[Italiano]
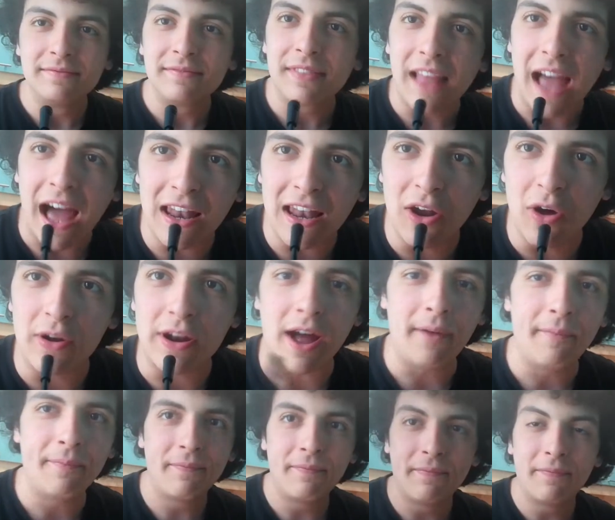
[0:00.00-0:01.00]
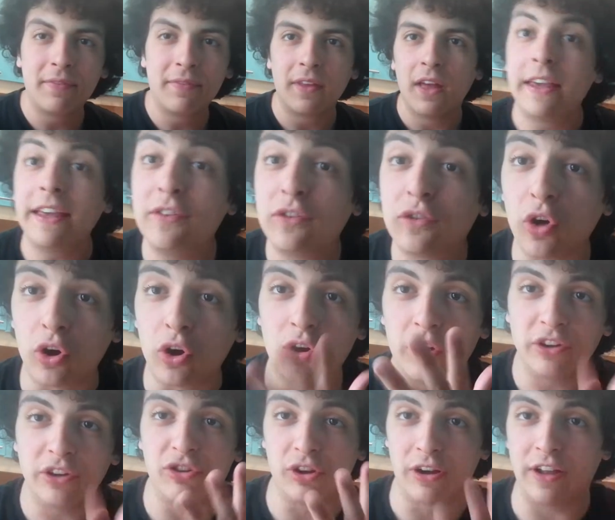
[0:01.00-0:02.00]
allora, sono i
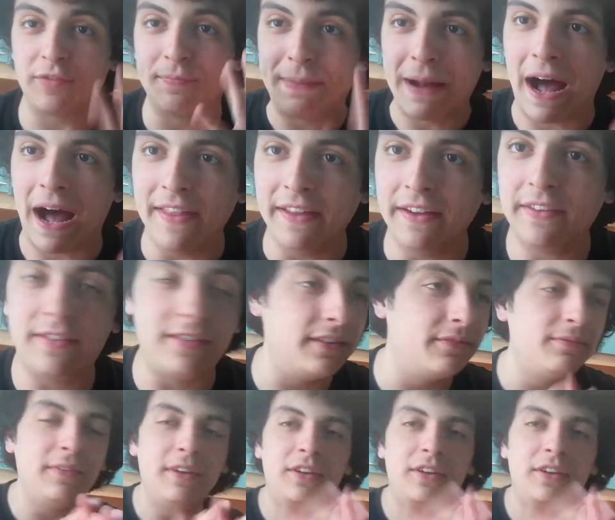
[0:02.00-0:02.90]
Jonas Brothers. I